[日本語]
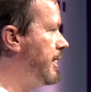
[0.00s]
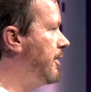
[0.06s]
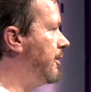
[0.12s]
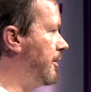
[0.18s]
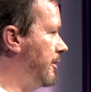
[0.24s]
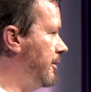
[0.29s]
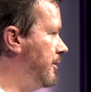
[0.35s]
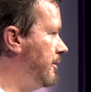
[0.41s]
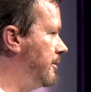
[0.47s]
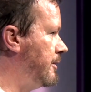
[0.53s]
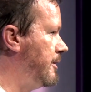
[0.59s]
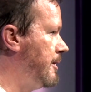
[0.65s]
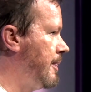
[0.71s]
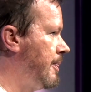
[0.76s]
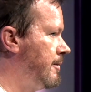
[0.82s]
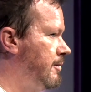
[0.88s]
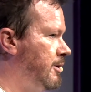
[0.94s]
えそれは
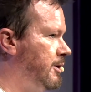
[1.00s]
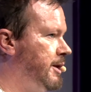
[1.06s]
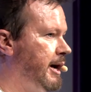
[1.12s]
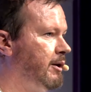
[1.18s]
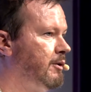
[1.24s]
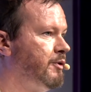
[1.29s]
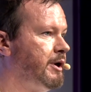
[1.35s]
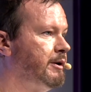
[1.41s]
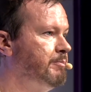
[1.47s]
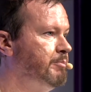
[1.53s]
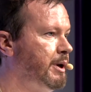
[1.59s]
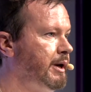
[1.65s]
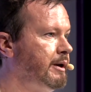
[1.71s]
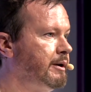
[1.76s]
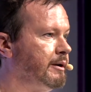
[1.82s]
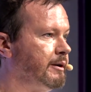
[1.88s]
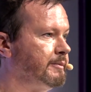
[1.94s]
何かということそして
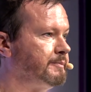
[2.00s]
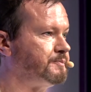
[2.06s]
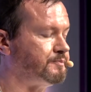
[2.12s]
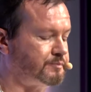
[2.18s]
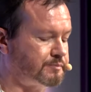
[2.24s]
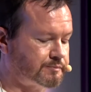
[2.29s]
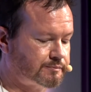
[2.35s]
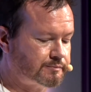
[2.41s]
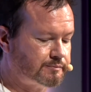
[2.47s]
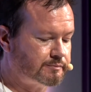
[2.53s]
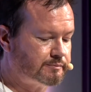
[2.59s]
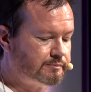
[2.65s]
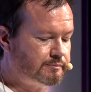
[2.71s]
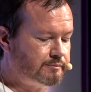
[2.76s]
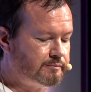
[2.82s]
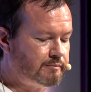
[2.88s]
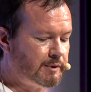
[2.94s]
どのように見えるのかと
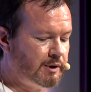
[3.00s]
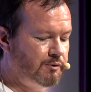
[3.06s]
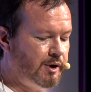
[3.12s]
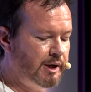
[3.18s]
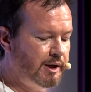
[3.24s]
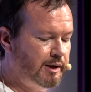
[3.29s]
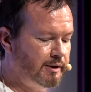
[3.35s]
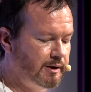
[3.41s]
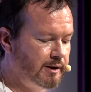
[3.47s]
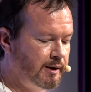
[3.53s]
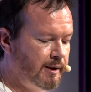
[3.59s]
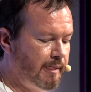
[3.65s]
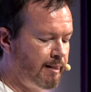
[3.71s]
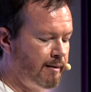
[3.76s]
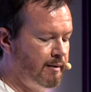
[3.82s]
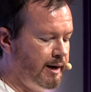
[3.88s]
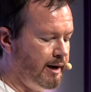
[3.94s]
いうことに関して大きな
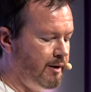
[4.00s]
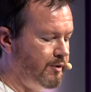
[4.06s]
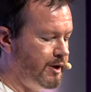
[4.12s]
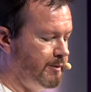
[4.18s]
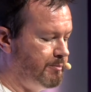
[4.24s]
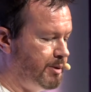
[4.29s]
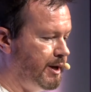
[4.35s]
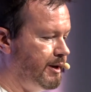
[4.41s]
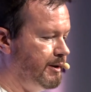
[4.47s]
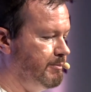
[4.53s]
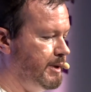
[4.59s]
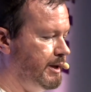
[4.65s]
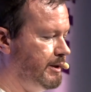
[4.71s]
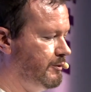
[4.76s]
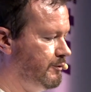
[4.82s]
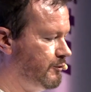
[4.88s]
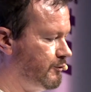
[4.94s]
違いがあること
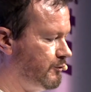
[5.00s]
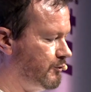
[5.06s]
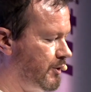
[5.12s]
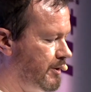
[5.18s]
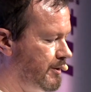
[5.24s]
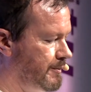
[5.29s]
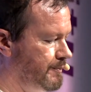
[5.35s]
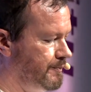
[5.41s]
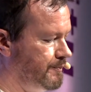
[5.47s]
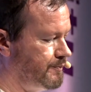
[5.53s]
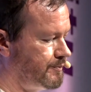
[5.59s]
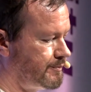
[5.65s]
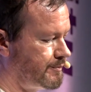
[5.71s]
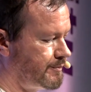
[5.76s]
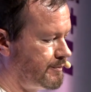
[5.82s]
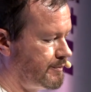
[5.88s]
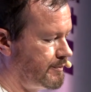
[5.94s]
によって存在する
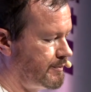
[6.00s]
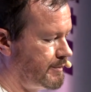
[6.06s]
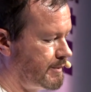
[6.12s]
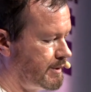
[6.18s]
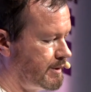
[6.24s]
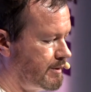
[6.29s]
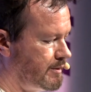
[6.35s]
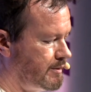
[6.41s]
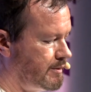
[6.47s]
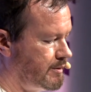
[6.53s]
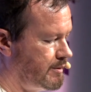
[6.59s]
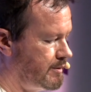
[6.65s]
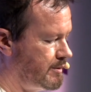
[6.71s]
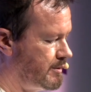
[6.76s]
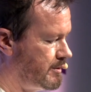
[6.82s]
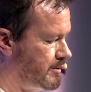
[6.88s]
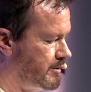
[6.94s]
のですどのよう
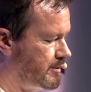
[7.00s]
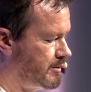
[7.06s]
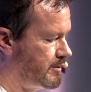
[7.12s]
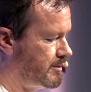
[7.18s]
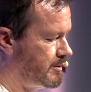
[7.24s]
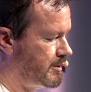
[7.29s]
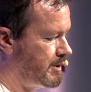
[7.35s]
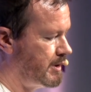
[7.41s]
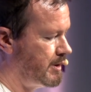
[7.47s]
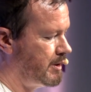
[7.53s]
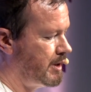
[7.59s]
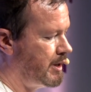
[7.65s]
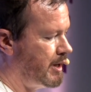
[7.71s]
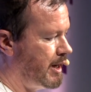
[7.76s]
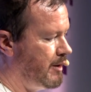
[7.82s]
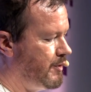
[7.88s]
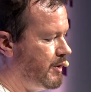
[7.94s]
に見えるのかと
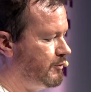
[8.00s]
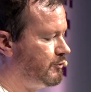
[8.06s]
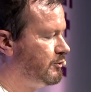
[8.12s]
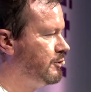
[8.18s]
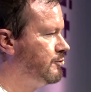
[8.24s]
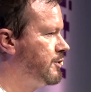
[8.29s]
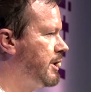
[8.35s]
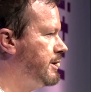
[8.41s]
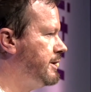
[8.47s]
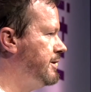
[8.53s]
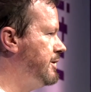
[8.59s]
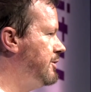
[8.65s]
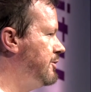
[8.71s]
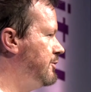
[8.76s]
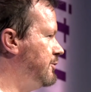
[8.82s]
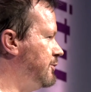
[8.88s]
いうこと